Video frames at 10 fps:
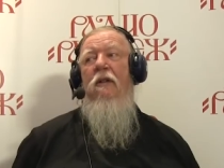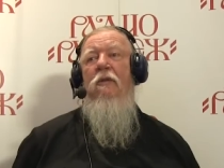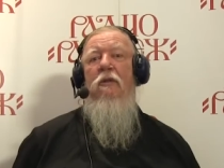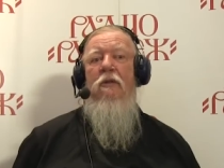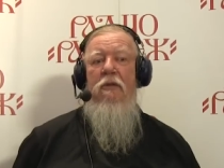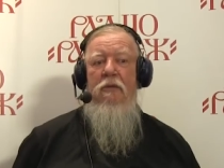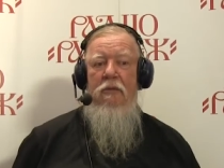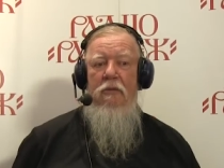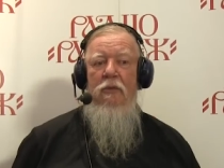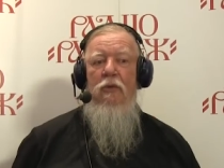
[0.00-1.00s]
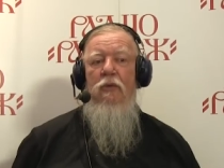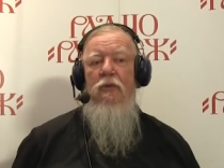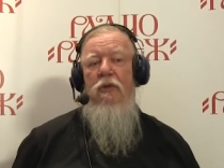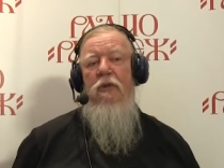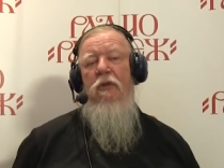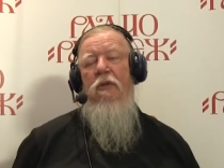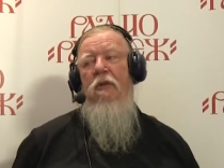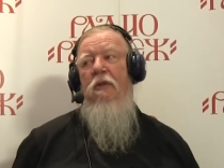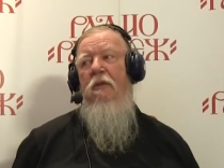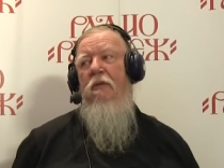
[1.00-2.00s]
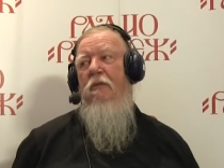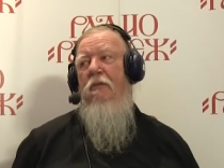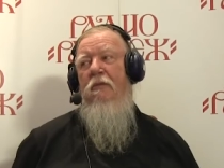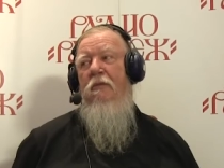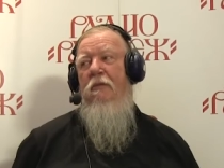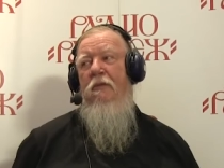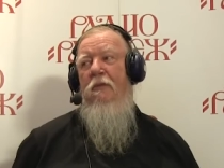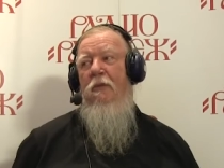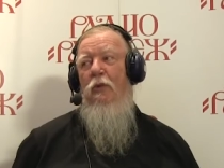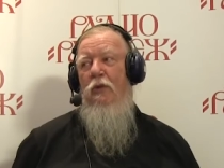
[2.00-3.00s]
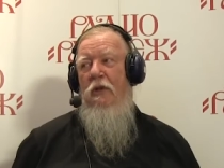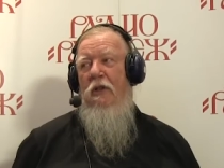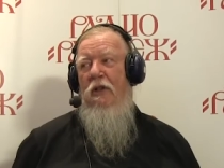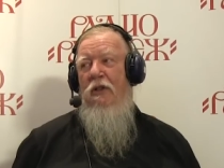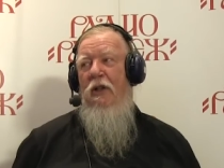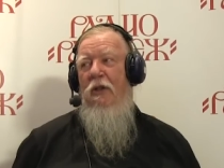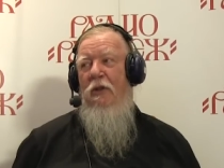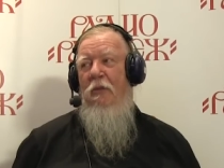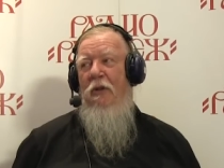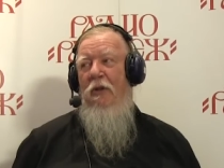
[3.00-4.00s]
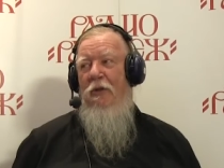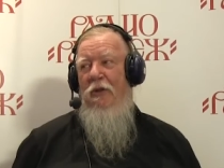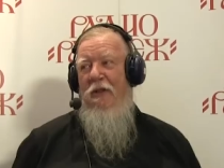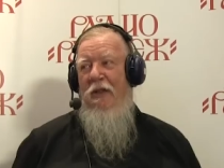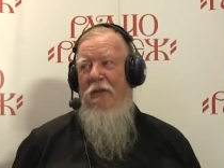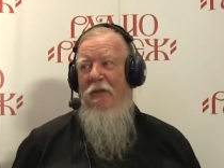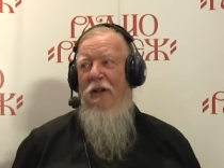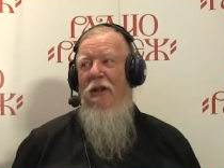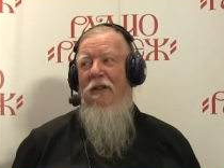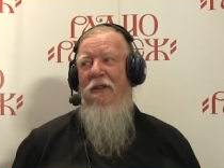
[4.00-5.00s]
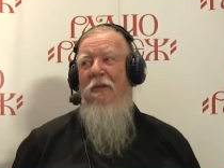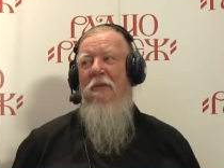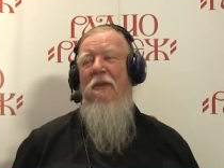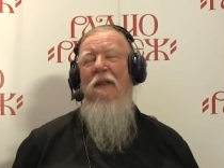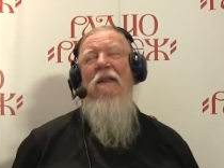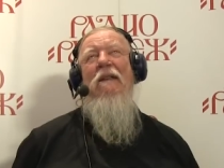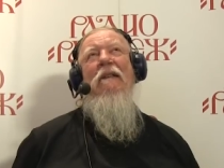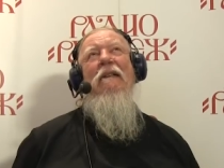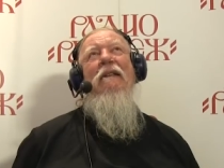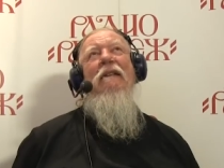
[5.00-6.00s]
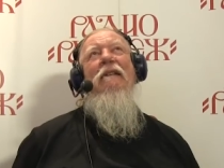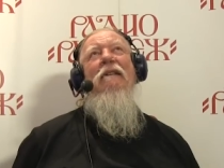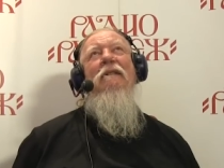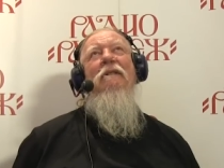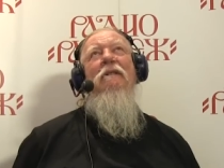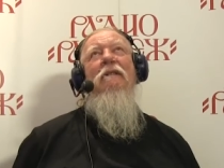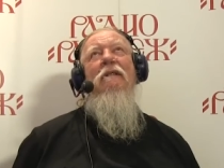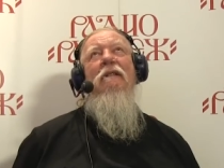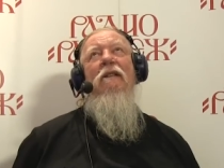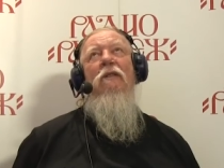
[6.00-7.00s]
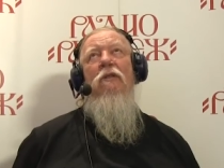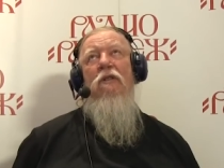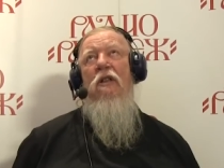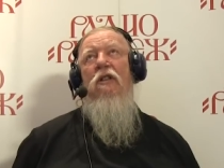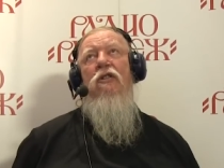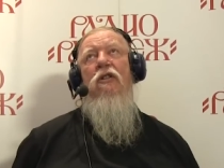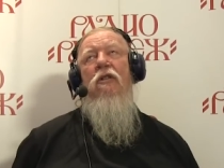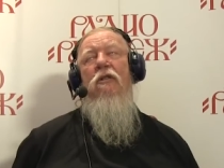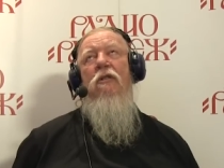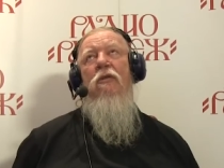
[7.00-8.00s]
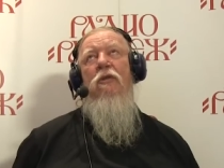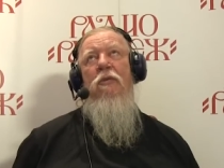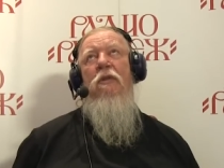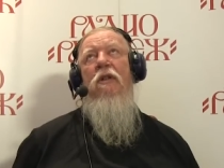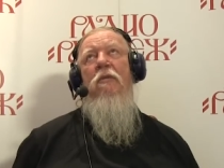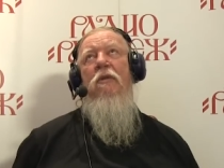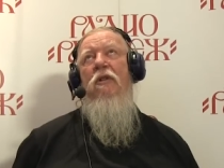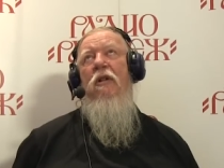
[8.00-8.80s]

И вот, ну, все, уже рождаются определенные слова там. Вот. И он скажет человеку, Господи, дай мне